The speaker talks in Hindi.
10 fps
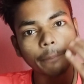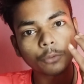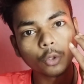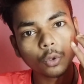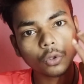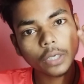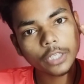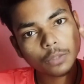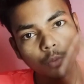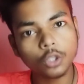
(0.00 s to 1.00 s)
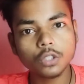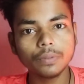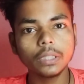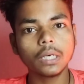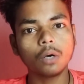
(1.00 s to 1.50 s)
आपको लोगों का रिस्पॉन्स
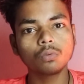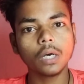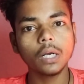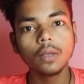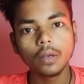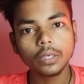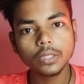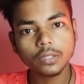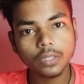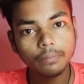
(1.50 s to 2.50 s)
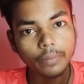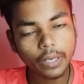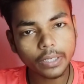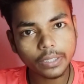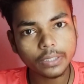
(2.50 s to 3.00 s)
भी दिखाऊंगा कि जिसके
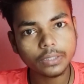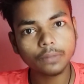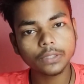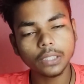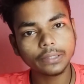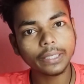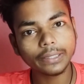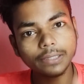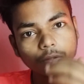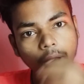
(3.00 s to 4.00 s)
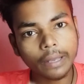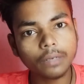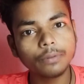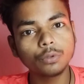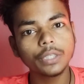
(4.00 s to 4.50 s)
मेरे ट्रिक के चलते रील्स
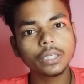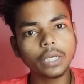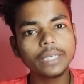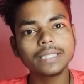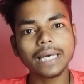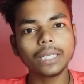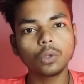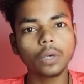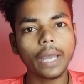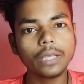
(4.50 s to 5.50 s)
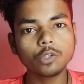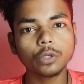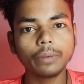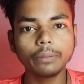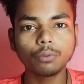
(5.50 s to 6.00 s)
वायरल भी हुई है कई सारे लोग हैं जो
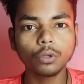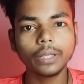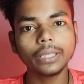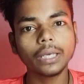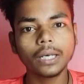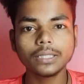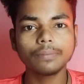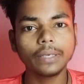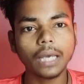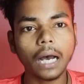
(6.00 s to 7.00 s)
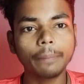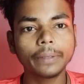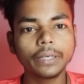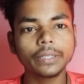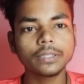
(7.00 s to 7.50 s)
कि भाई बोल रहे हैं कि हाँ जी भाई
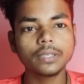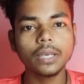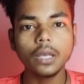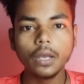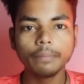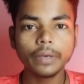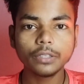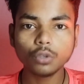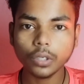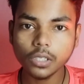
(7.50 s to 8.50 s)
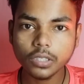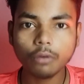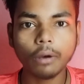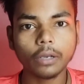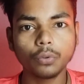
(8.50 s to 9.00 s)
आपके ट्रिक से मेरी जो रील्स
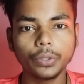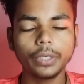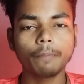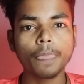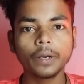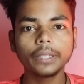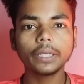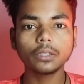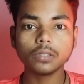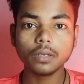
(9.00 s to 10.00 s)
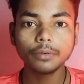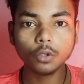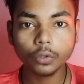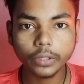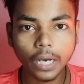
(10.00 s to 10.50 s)
है वायरल हुई है ठीक है तो इसलिए
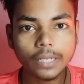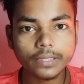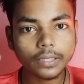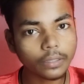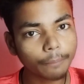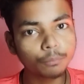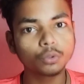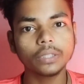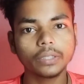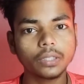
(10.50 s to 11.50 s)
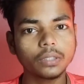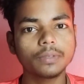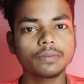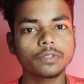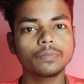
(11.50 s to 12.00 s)
वीडियो को ध्यान से देखना पूरा देखना
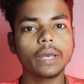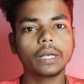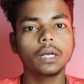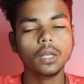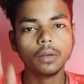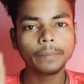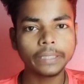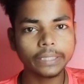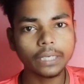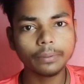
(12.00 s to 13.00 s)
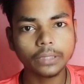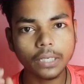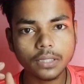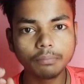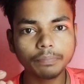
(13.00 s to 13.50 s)
तभी समझ में आएगा मैंने क्या
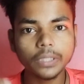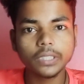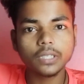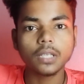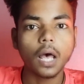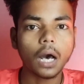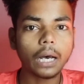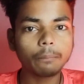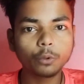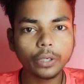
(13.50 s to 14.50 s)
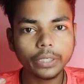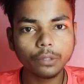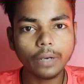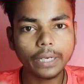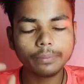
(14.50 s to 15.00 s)
बताया सिंपल चीज आपको एक
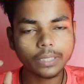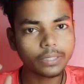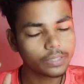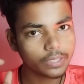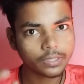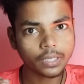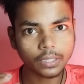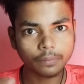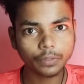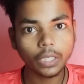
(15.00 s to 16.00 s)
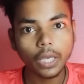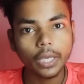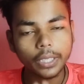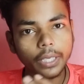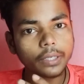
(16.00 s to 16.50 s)
न्यू आईडी बना लेनी इंस्टाग्राम की
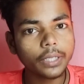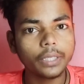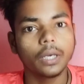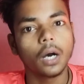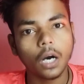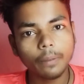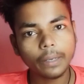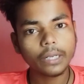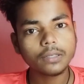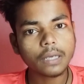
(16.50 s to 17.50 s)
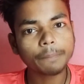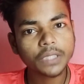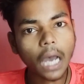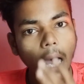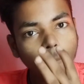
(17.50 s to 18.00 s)
एक नहीं हमारे हिसाब
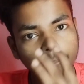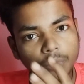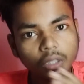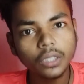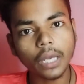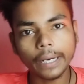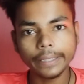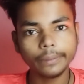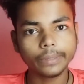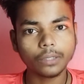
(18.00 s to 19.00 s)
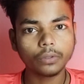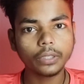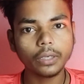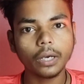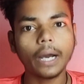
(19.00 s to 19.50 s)
से आप तीन आईडी बनाओ
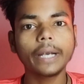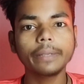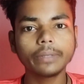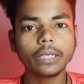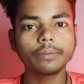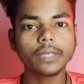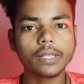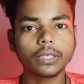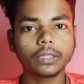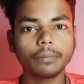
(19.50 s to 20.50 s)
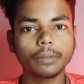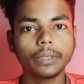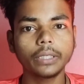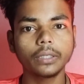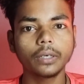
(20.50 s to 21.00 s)
ठीक है आईडी बनाने में क्या जाता है मेरे
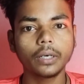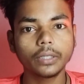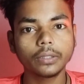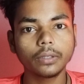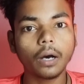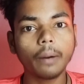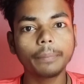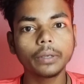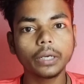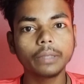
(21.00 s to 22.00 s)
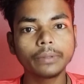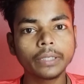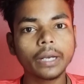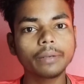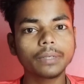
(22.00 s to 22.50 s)
भाई अनद आप
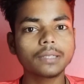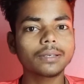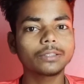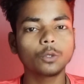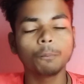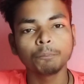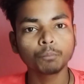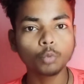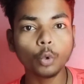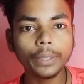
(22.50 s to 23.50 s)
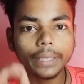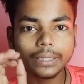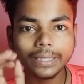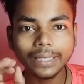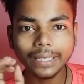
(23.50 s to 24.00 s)
अनलिमिटेड आईडी बना सकते हो तो
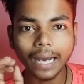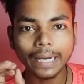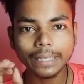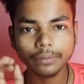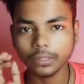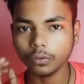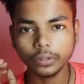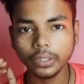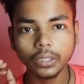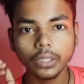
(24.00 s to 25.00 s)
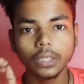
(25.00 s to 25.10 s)
तीन आईडी बना लो ठीक